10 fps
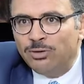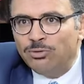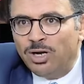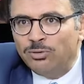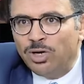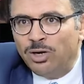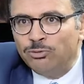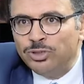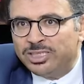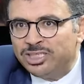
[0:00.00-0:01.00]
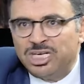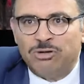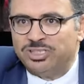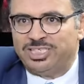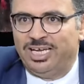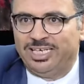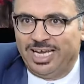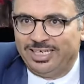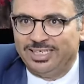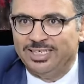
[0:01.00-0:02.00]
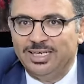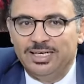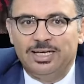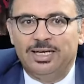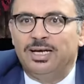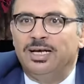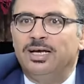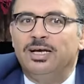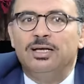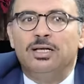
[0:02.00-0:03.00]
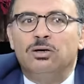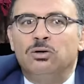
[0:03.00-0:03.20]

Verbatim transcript: او او او يتجاوزها يعني آه،